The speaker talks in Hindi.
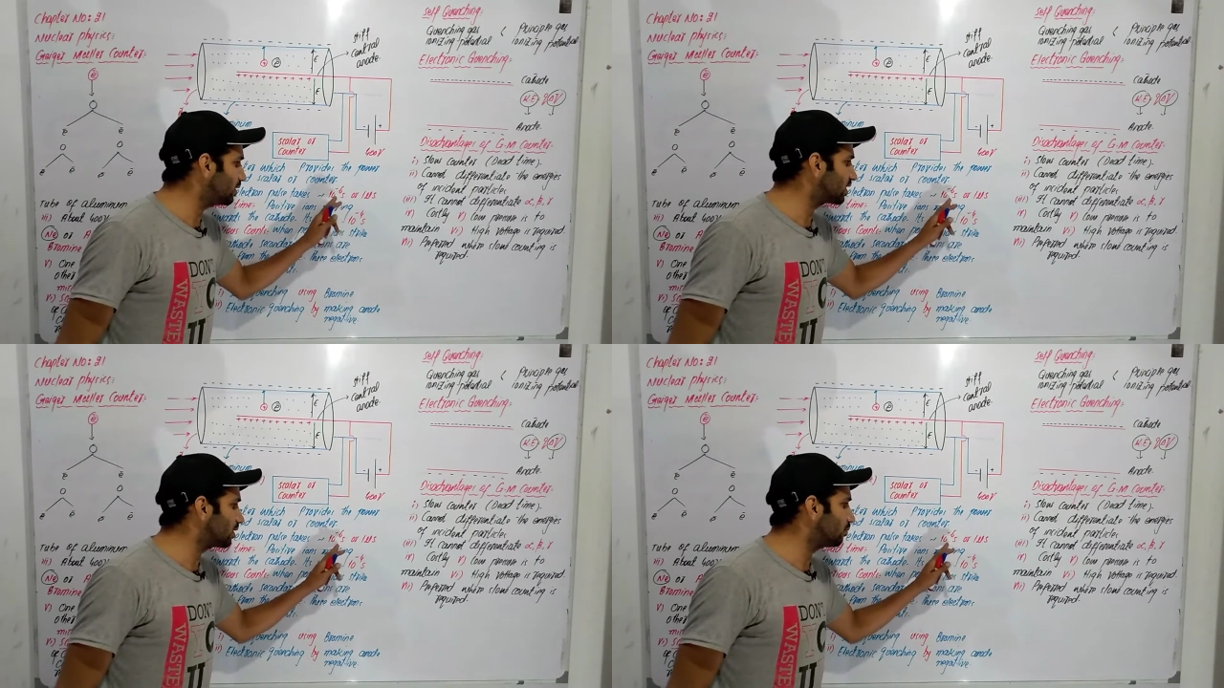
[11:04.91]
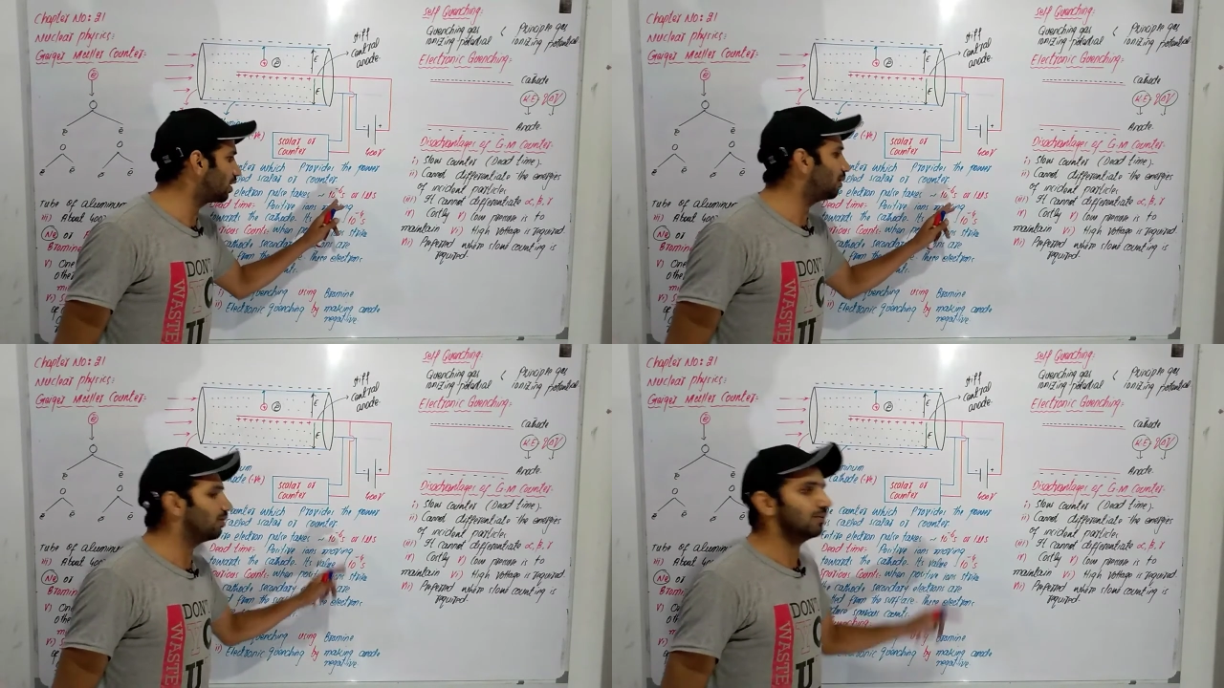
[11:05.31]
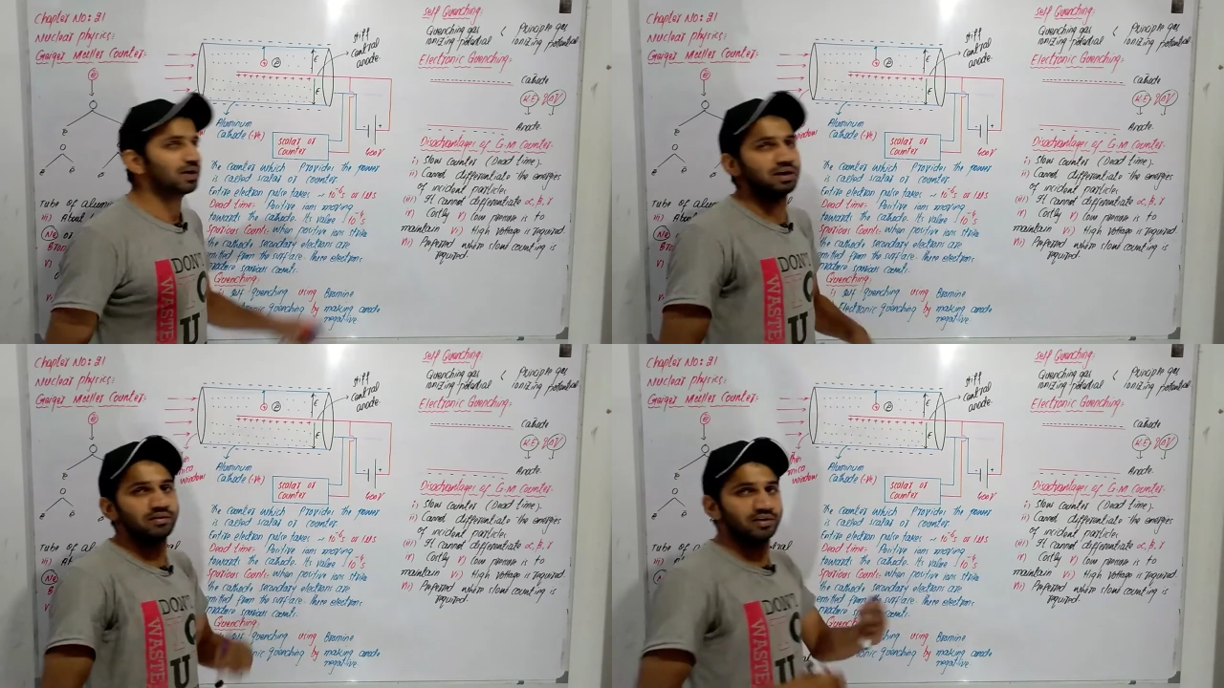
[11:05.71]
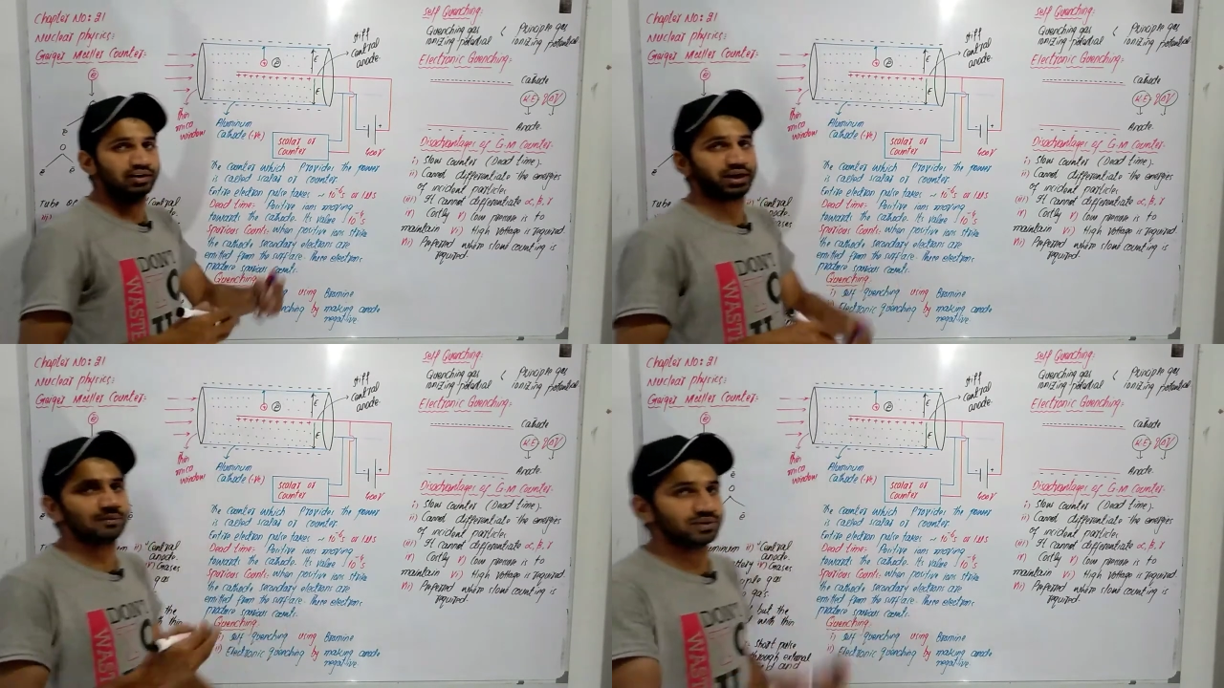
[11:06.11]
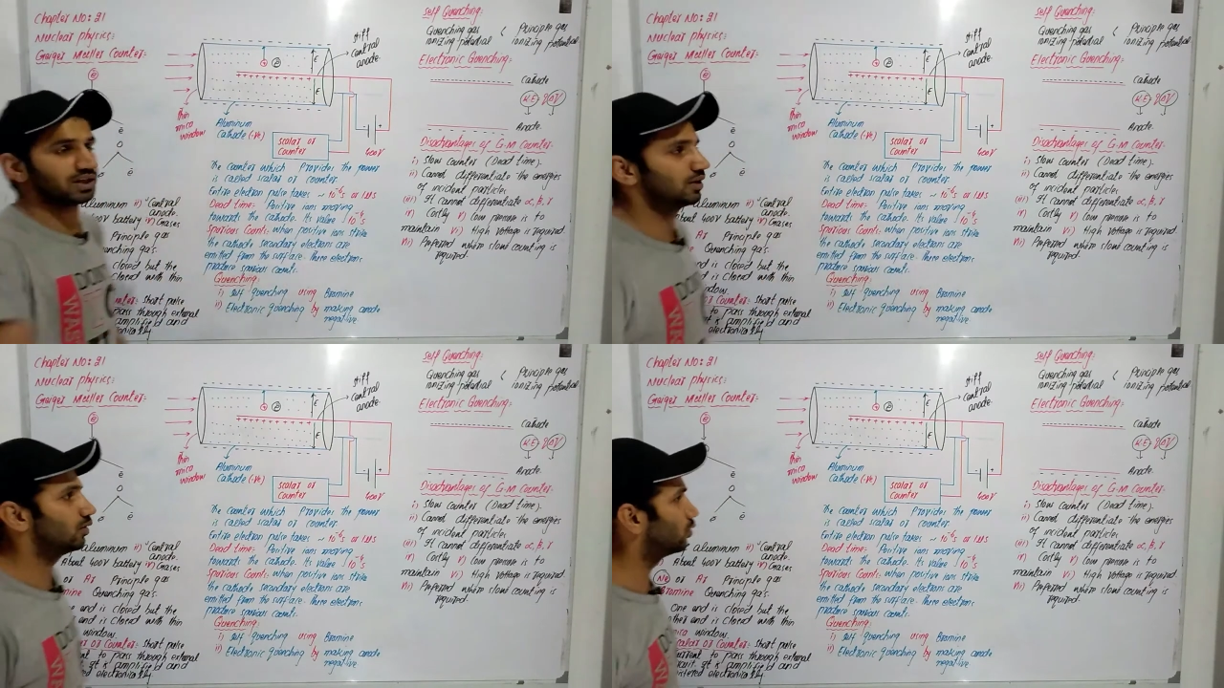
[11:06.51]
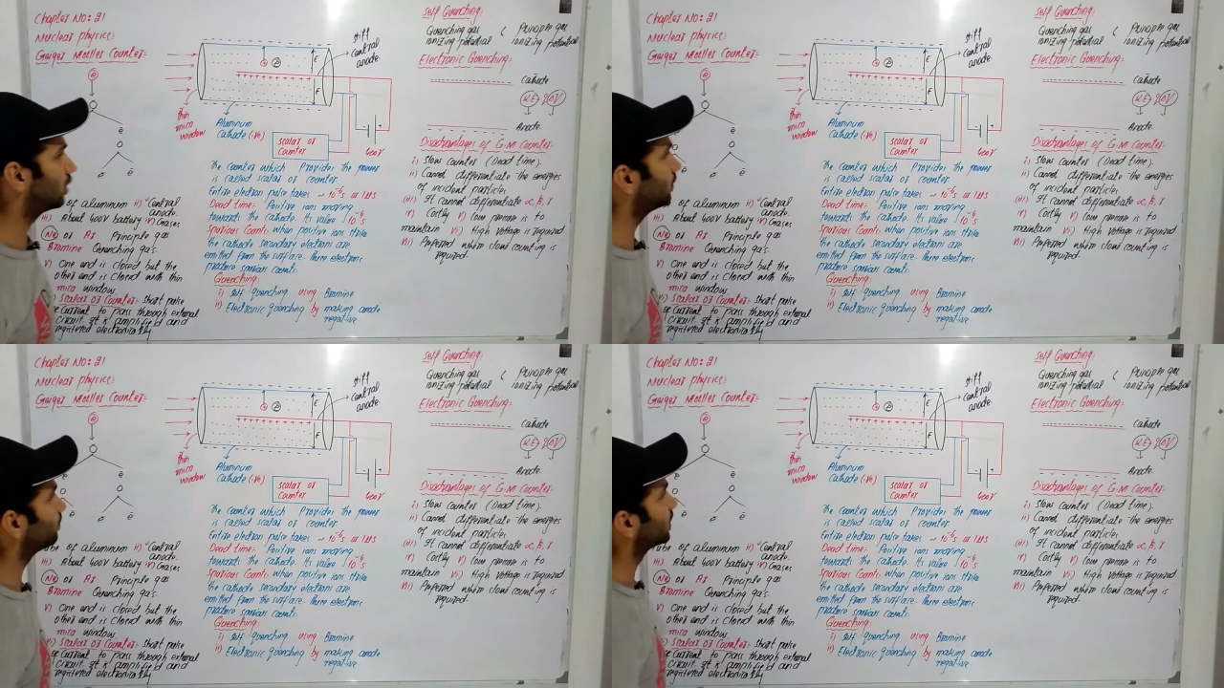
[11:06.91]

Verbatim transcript: इसके मुकाबले में हंड्रेड टाइम ज़्यादा होगा